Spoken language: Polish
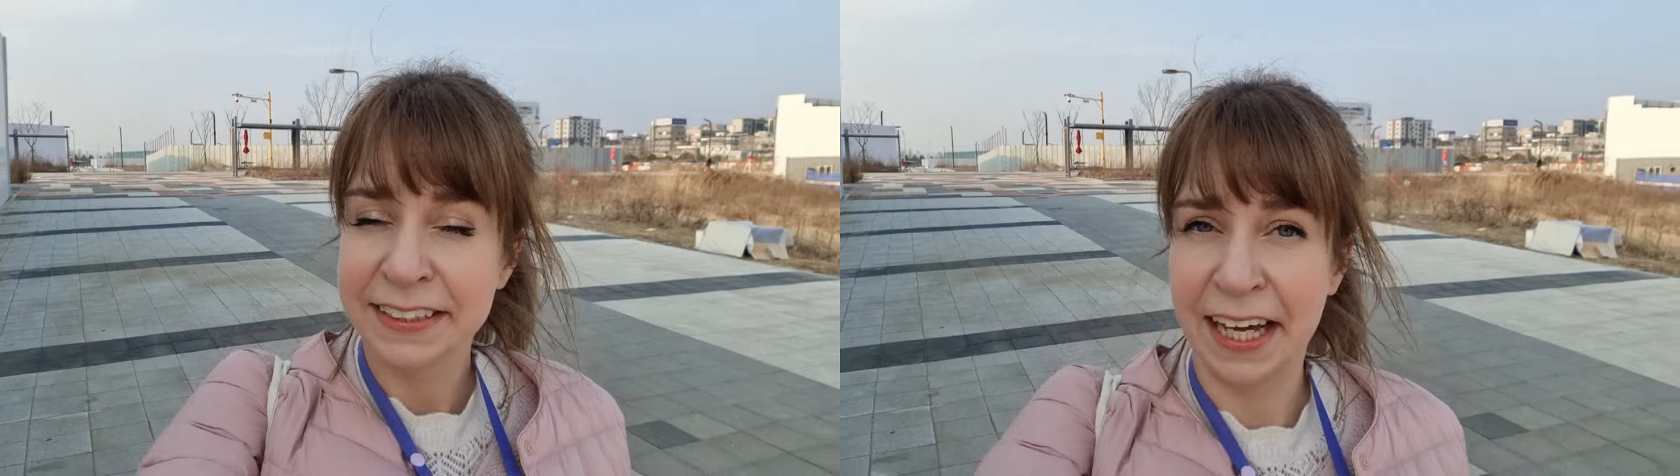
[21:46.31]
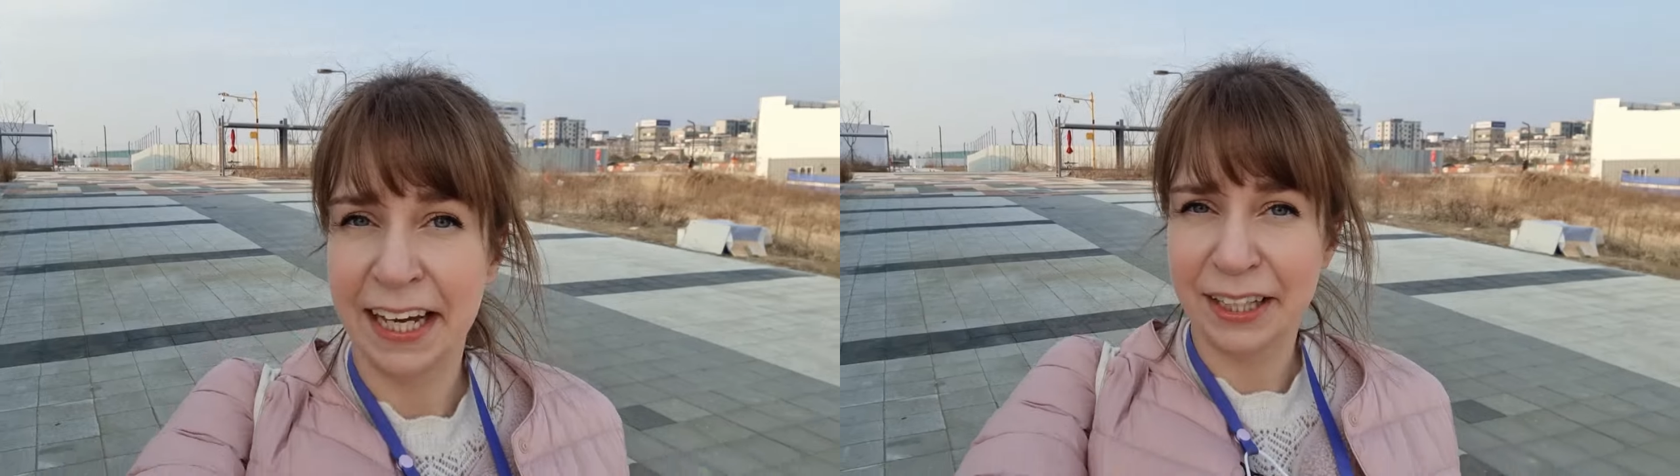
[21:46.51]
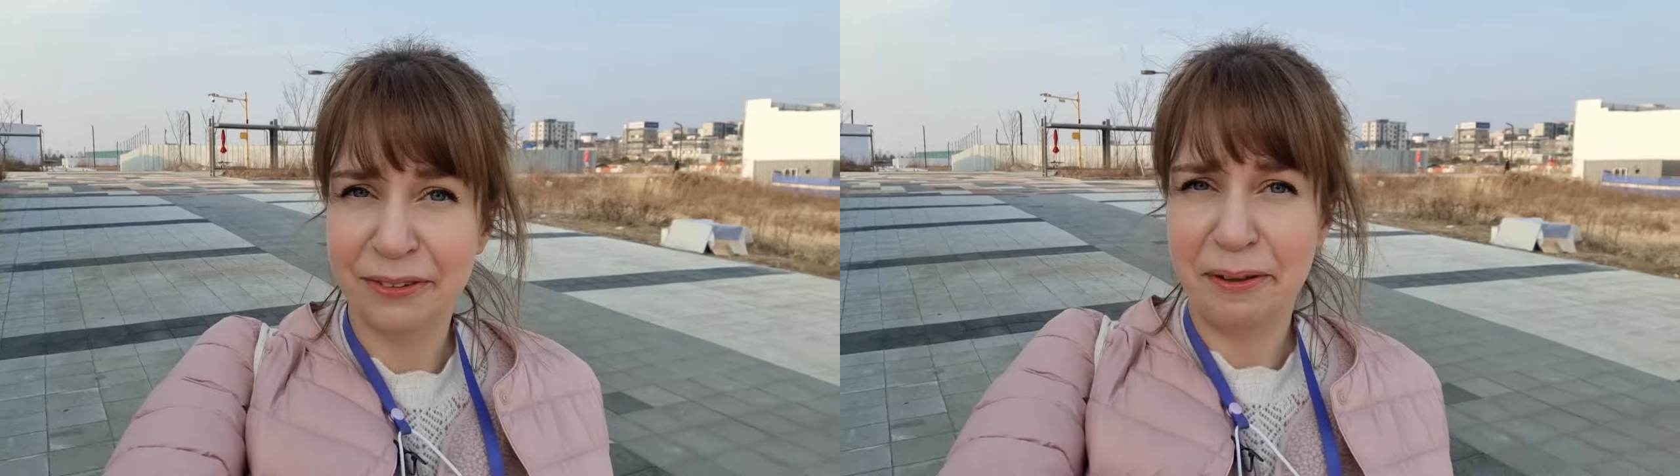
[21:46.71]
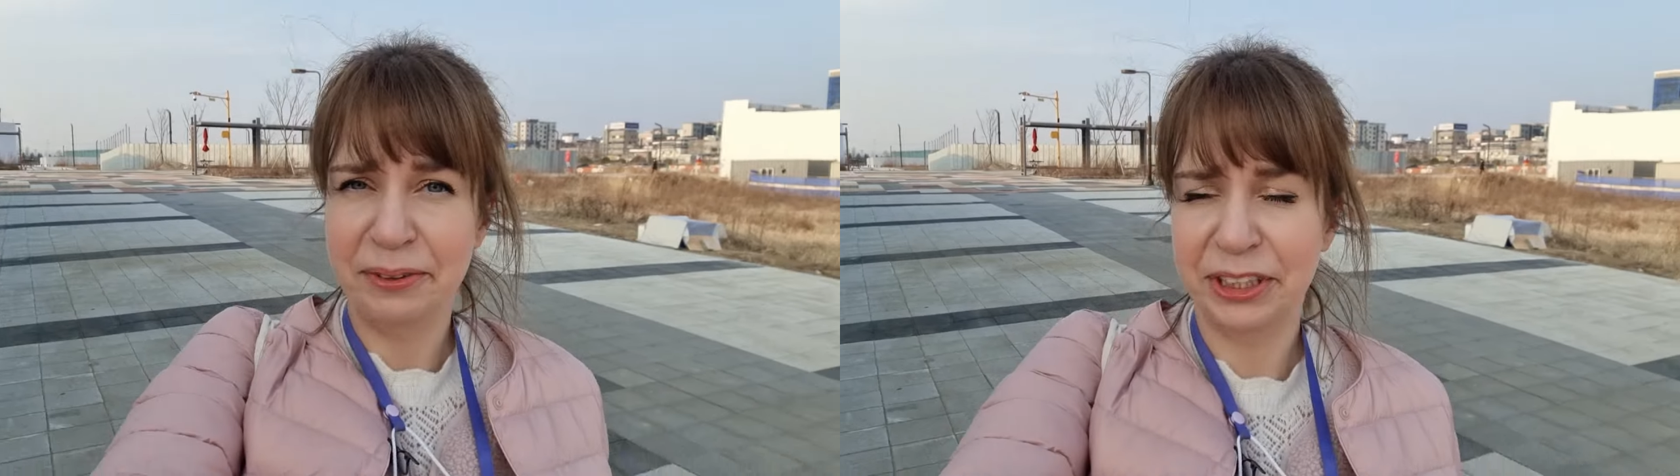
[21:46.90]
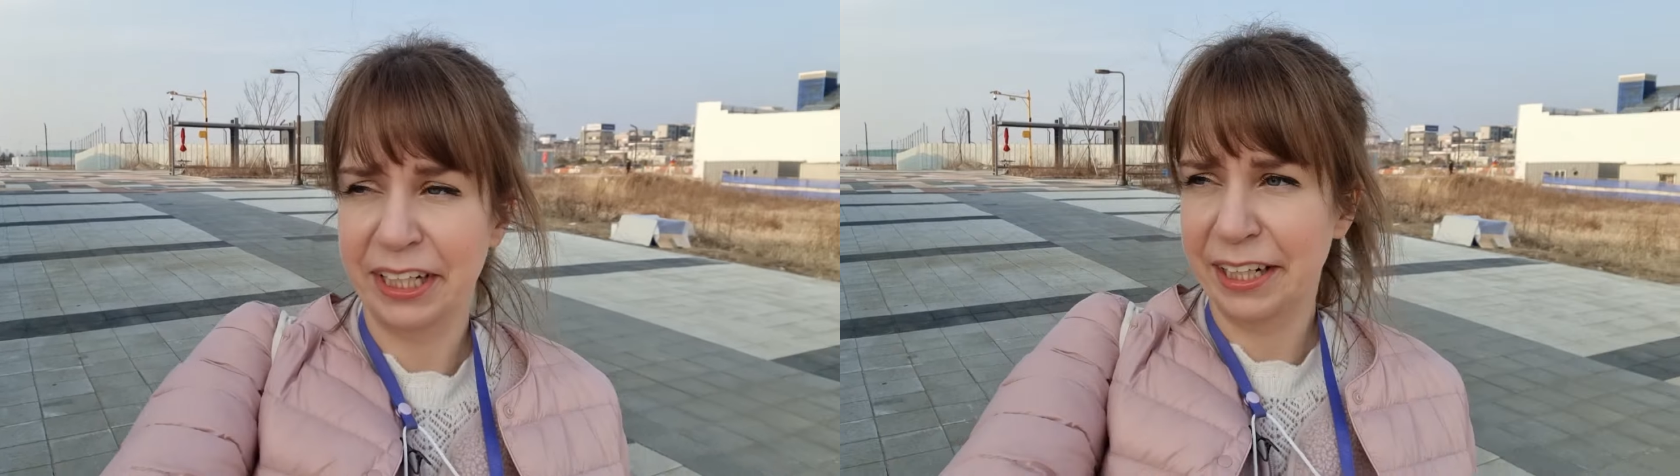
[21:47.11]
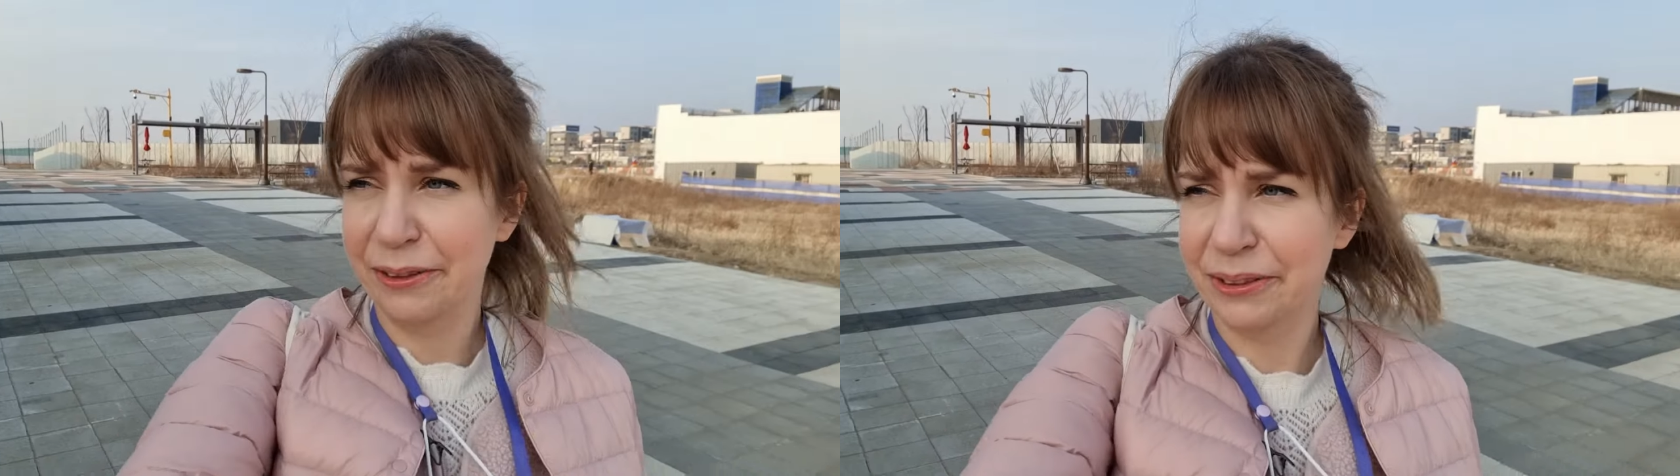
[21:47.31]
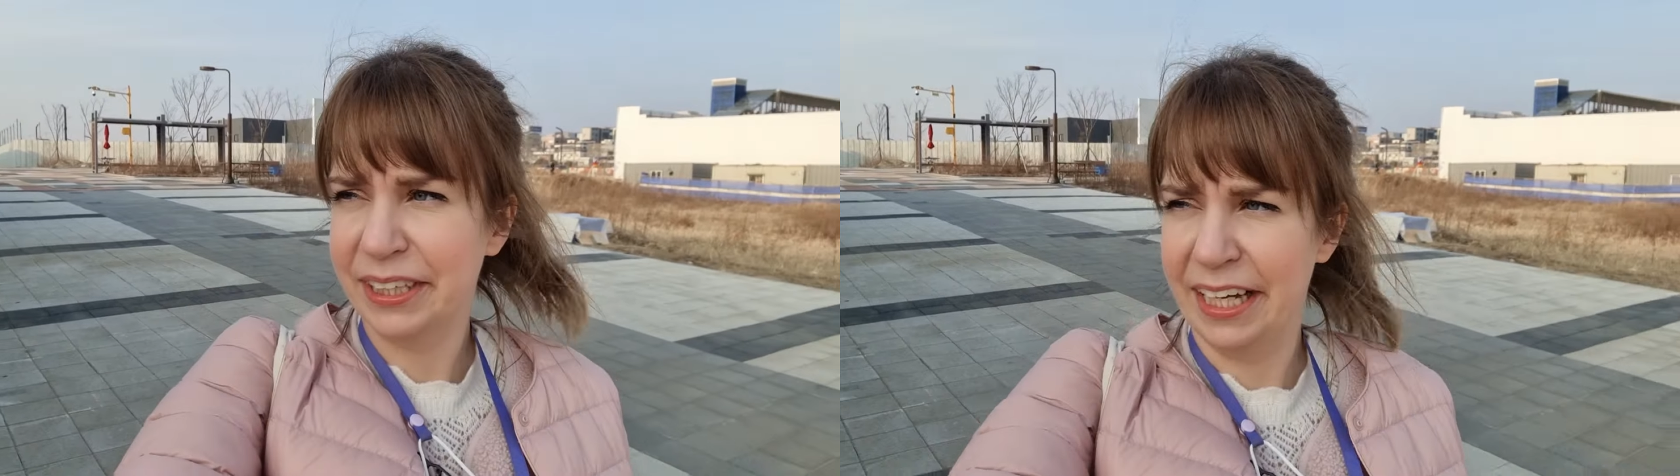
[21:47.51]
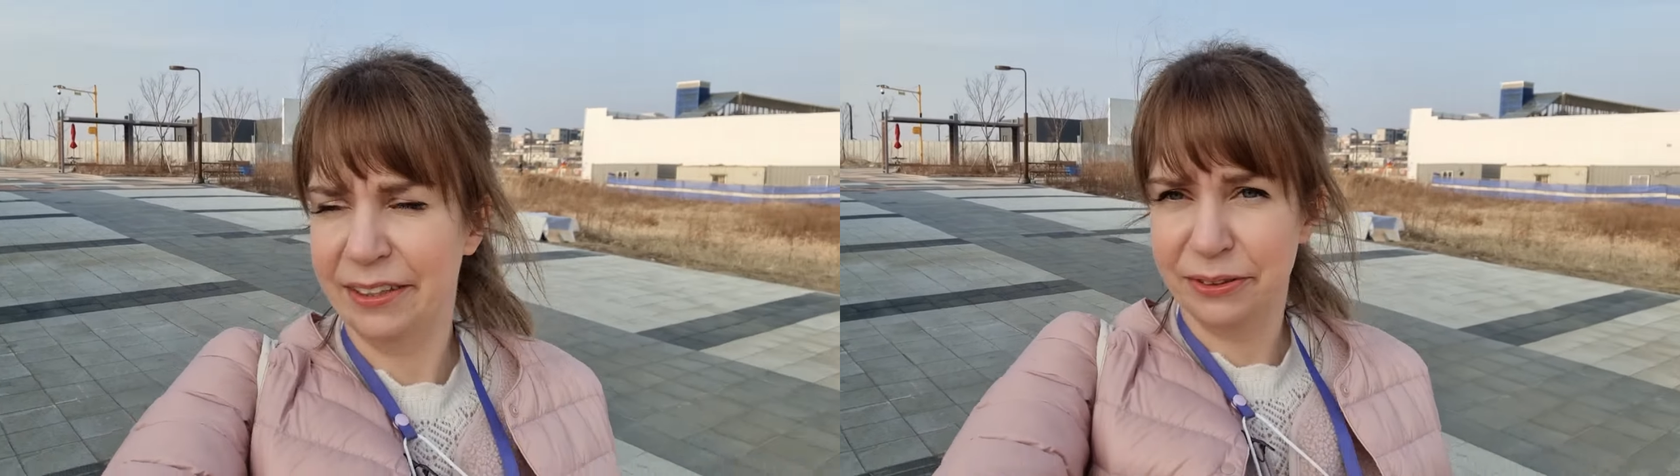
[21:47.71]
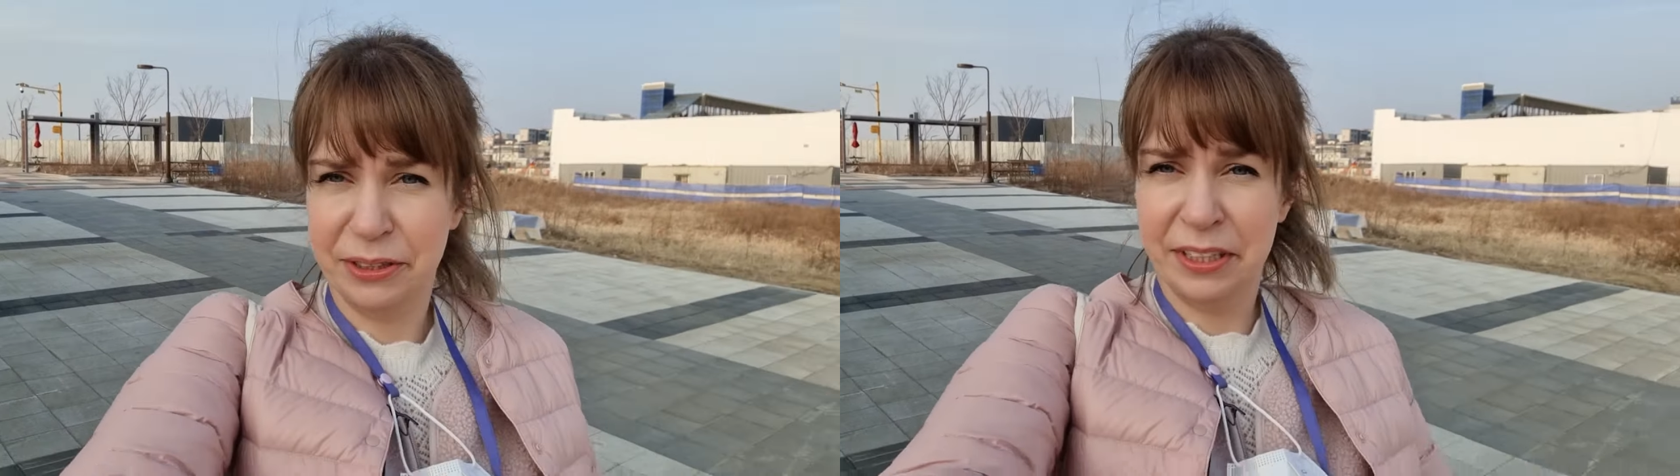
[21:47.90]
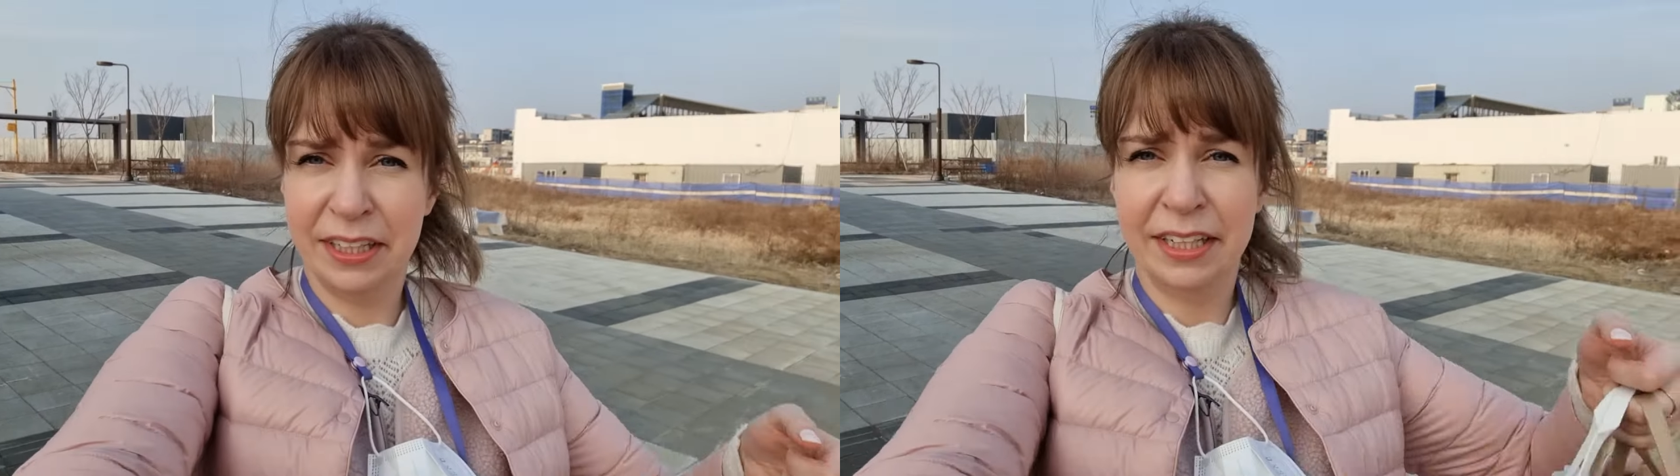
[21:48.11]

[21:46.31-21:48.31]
Najadłam się glutenu.